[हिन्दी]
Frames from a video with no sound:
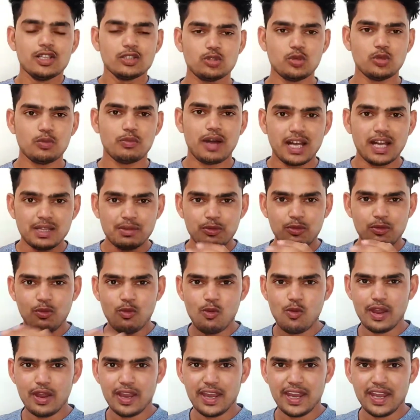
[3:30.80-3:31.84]
तो बाद में
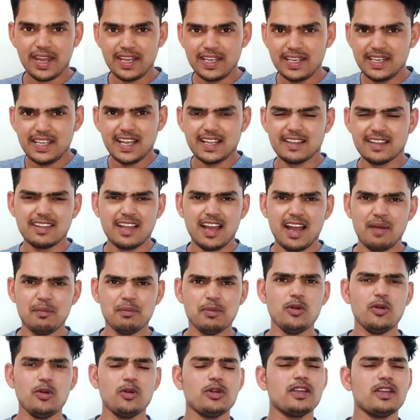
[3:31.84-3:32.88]
वो ऐड नहीं आता
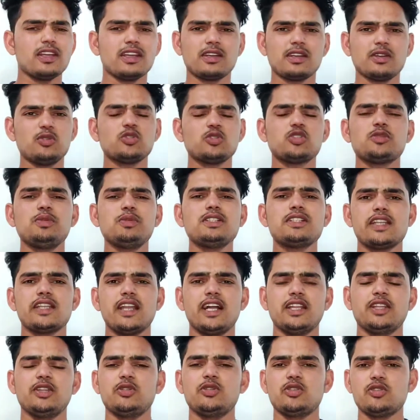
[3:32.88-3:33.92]
आपको कुछ भी
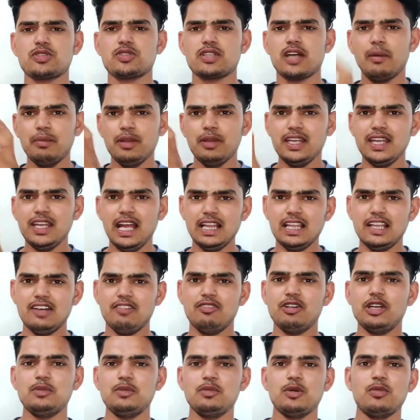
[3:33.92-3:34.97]
चलाते हो तो सामने नहीं आता
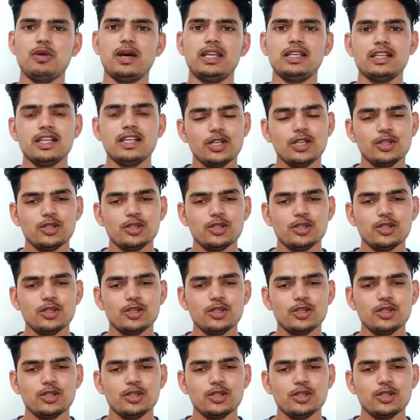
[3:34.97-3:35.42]
वही मोबाइल